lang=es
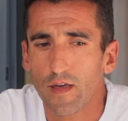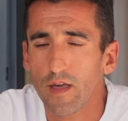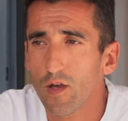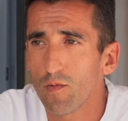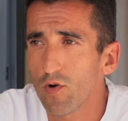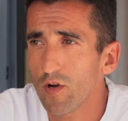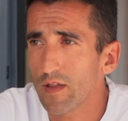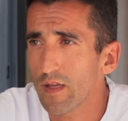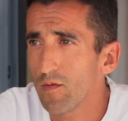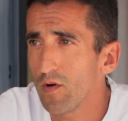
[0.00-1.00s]
Y como
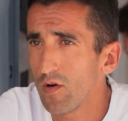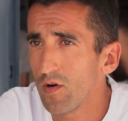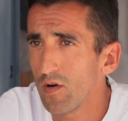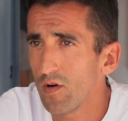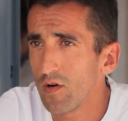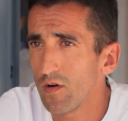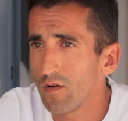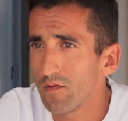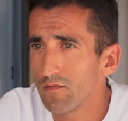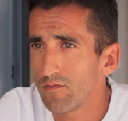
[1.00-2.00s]

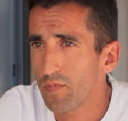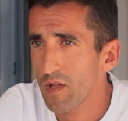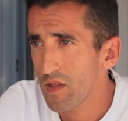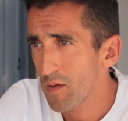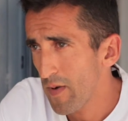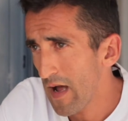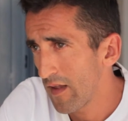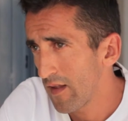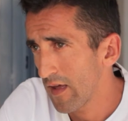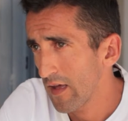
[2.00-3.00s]
objetivo
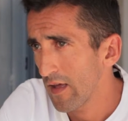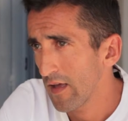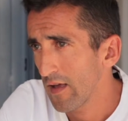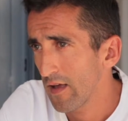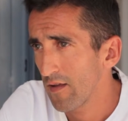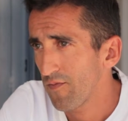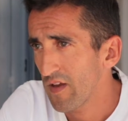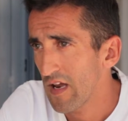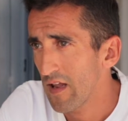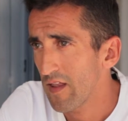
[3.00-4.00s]
principal de
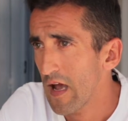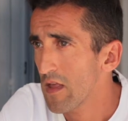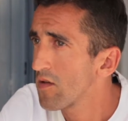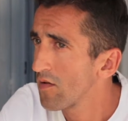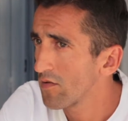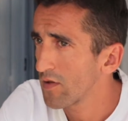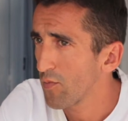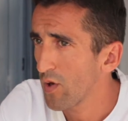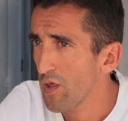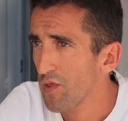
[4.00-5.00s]
final de año, se
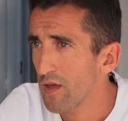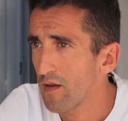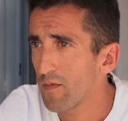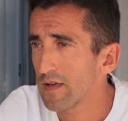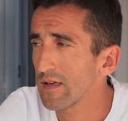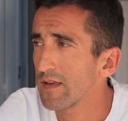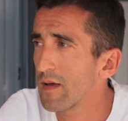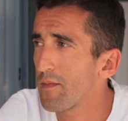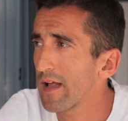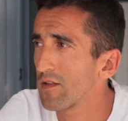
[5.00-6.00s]
puede decir, va a ser
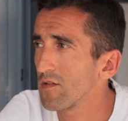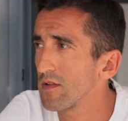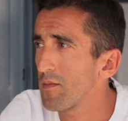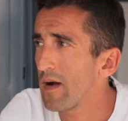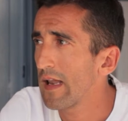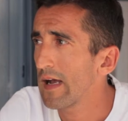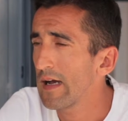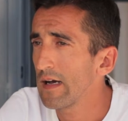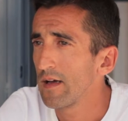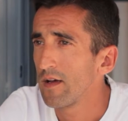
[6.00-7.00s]
esa maratón de
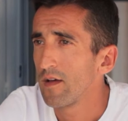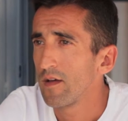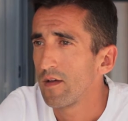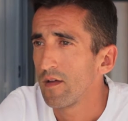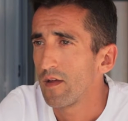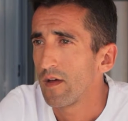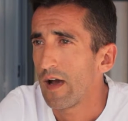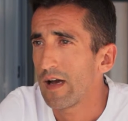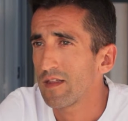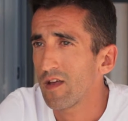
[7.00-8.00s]
Málaga.
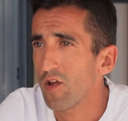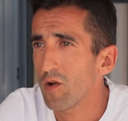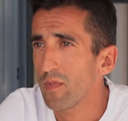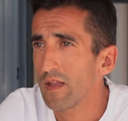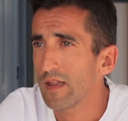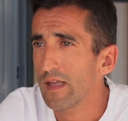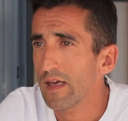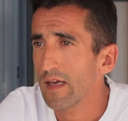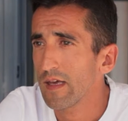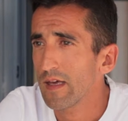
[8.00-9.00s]

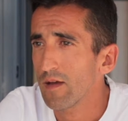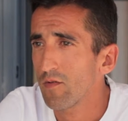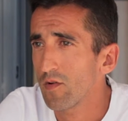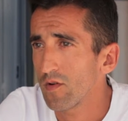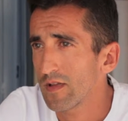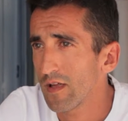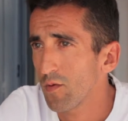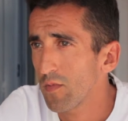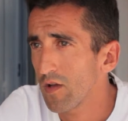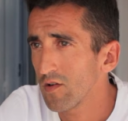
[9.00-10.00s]
Anteriormente, bueno, este
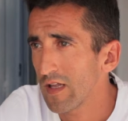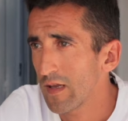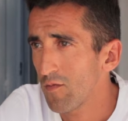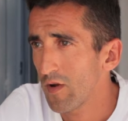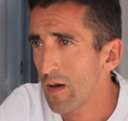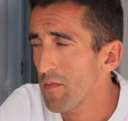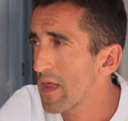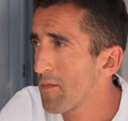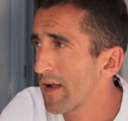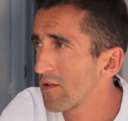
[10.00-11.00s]
domingo tenemos la
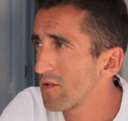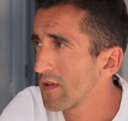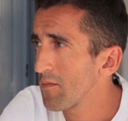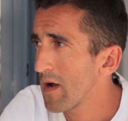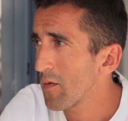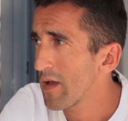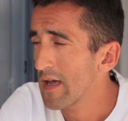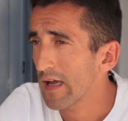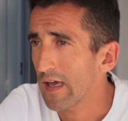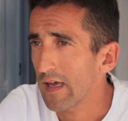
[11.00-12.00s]
media maratón de
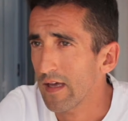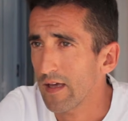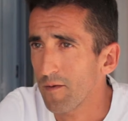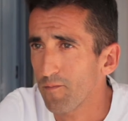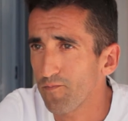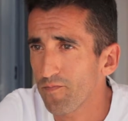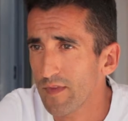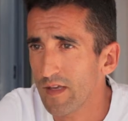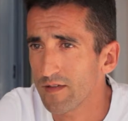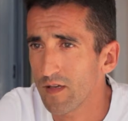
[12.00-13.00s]
Marbella, que,
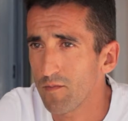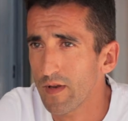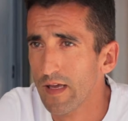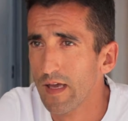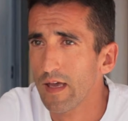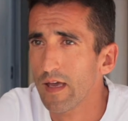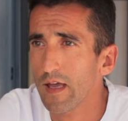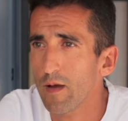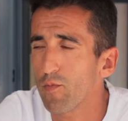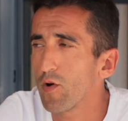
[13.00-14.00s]
siempre
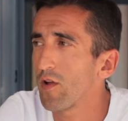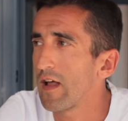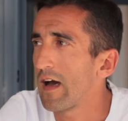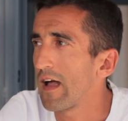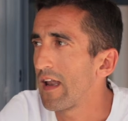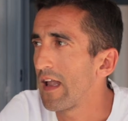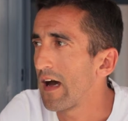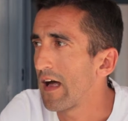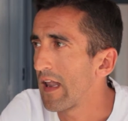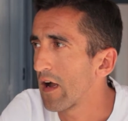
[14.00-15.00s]
que, puedo
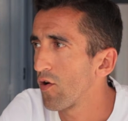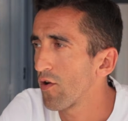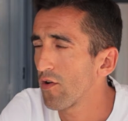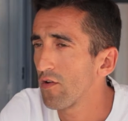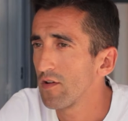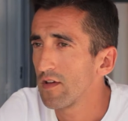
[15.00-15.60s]
la, corro.